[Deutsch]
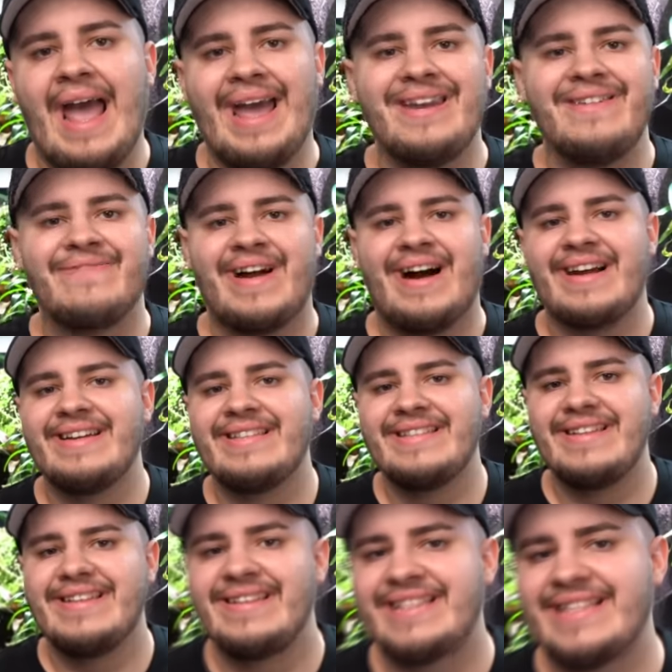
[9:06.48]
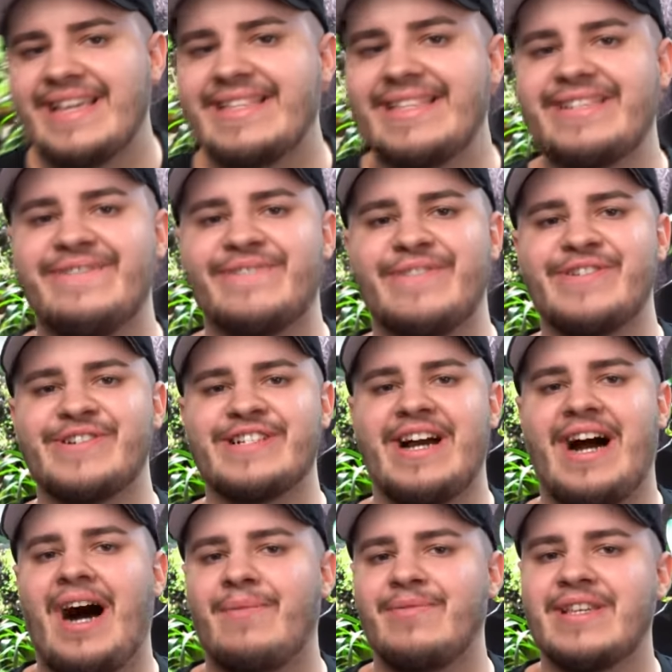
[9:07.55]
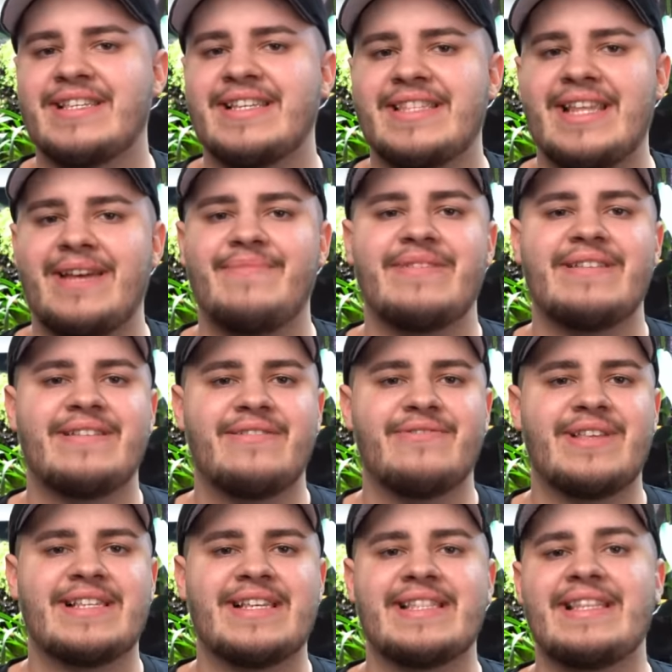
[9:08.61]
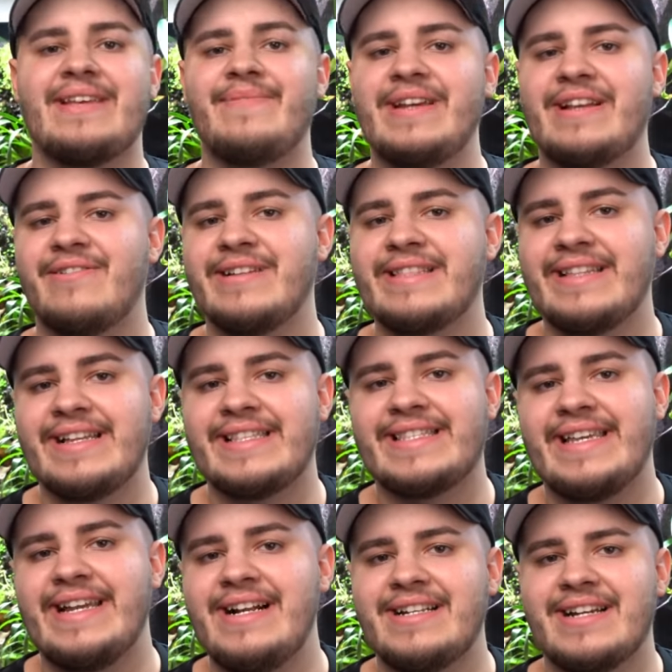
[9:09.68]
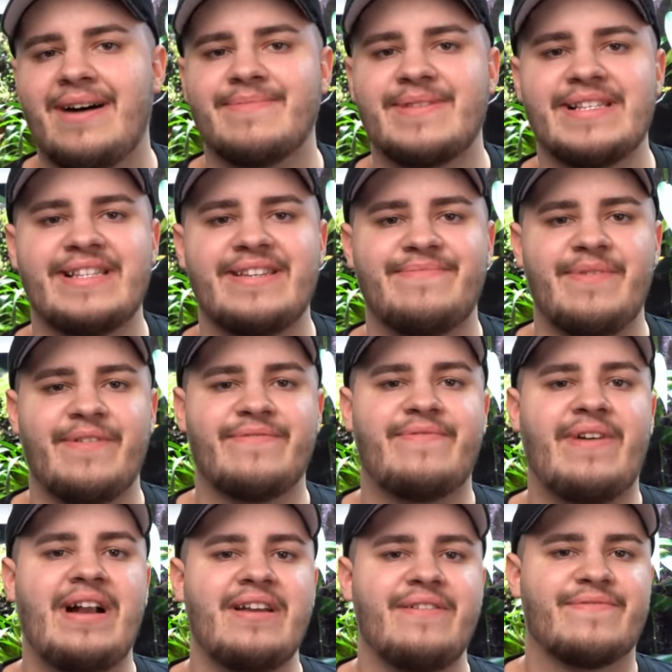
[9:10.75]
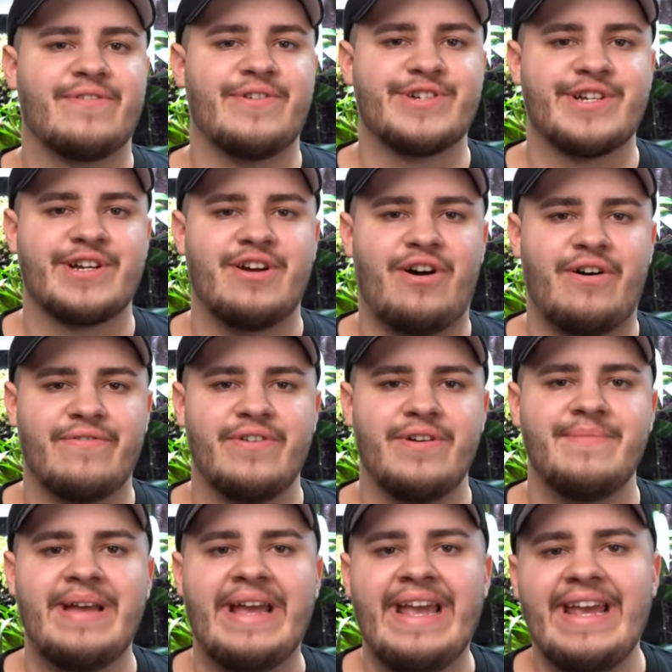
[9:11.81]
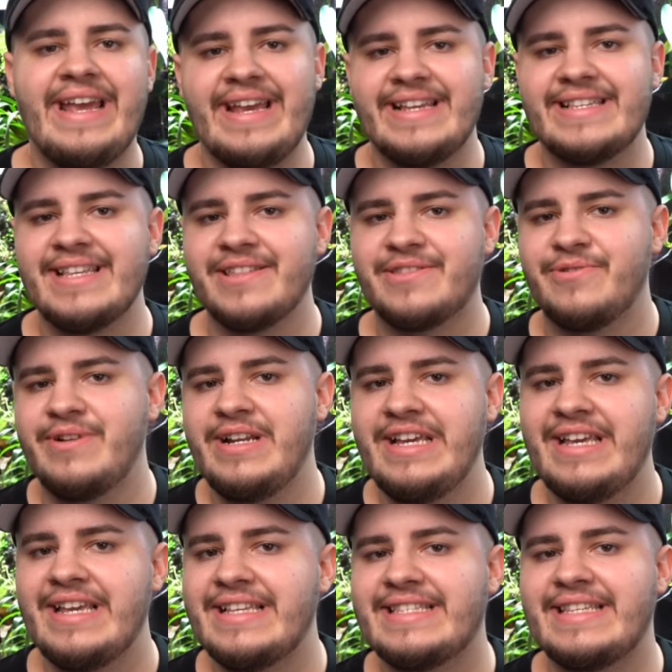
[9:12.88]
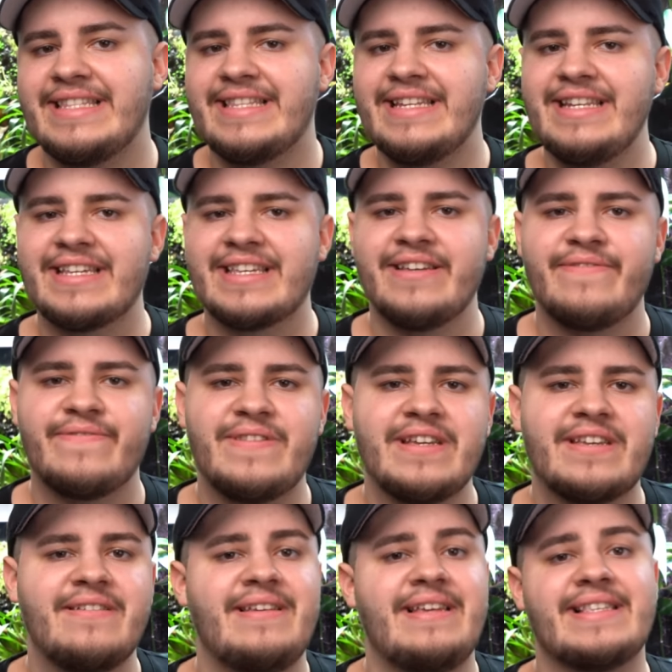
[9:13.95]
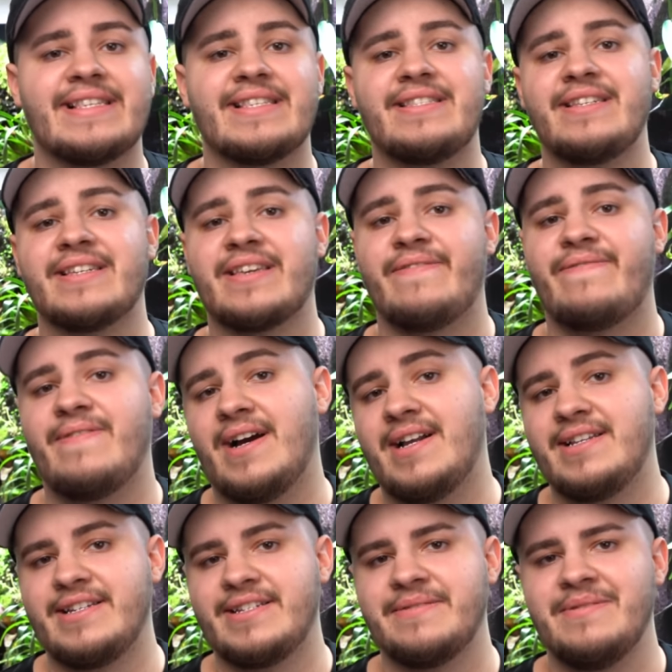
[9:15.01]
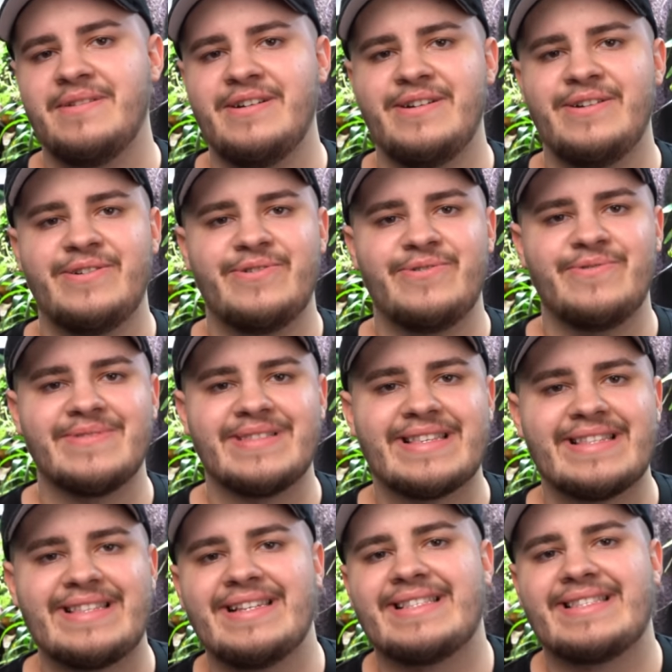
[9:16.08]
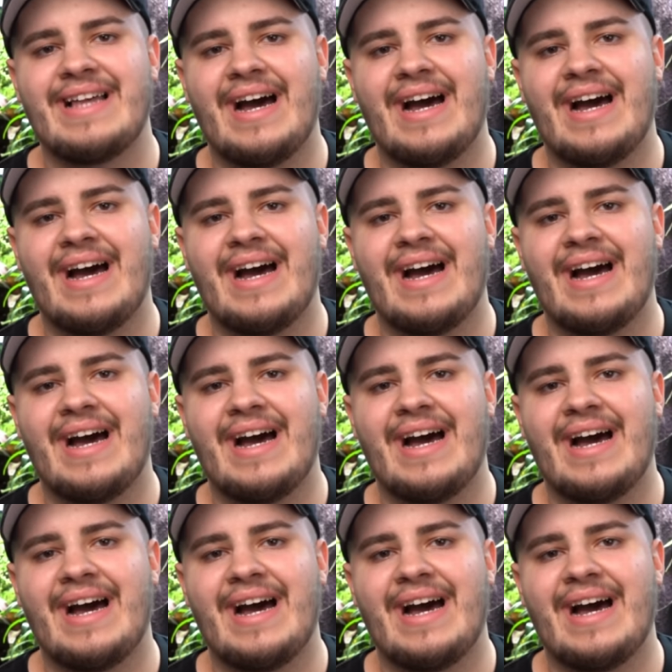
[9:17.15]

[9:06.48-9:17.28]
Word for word: Eine Frage, die ich seit ich die Frösche habe oder seitdem, oder seitdem ich Leuten erzählt habe, dass ich mir Feigefrösche kaufe, ist natürlich, sind die nicht giftig? Ist es nicht gefährlich? Und das